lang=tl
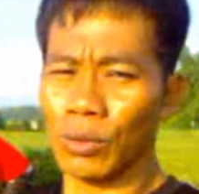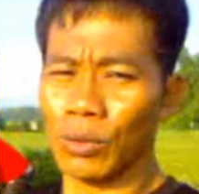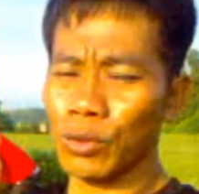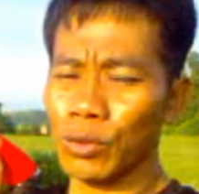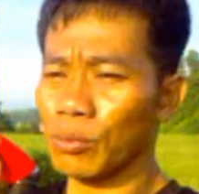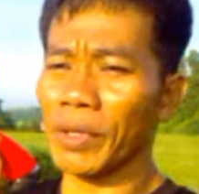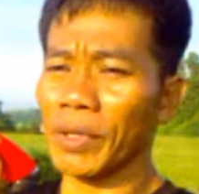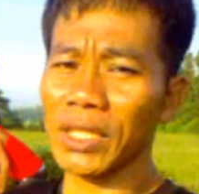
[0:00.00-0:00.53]

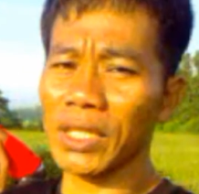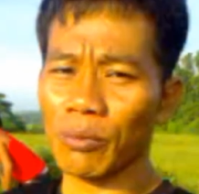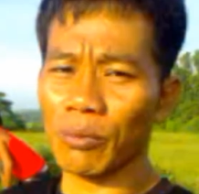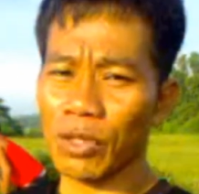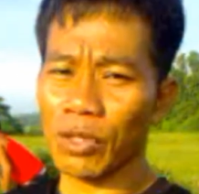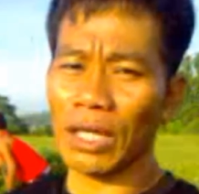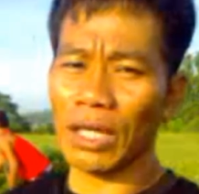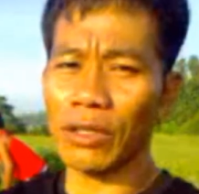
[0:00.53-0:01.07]
So, yun yung
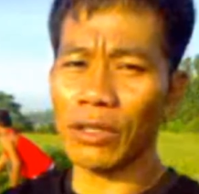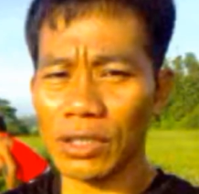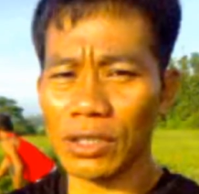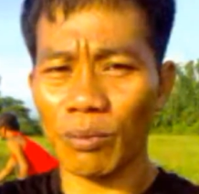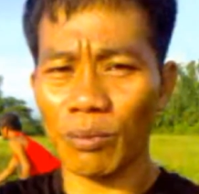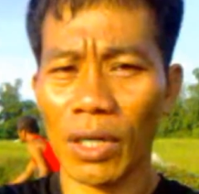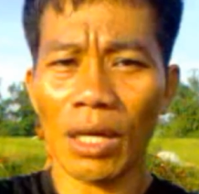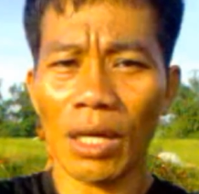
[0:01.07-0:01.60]
pantaboy nila
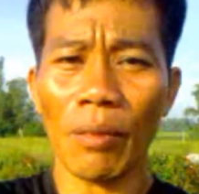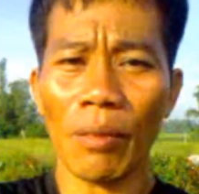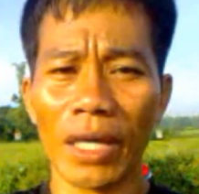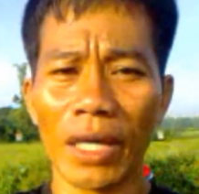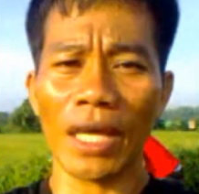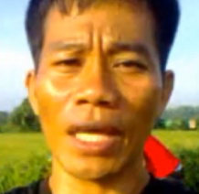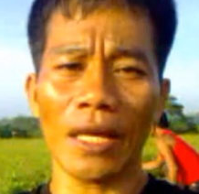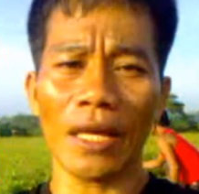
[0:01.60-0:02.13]
dun sa mga
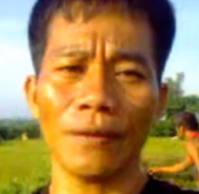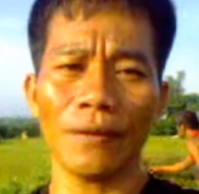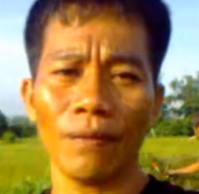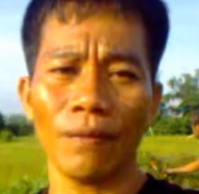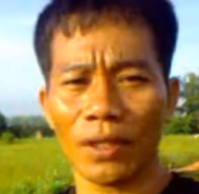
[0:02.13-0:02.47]
maya.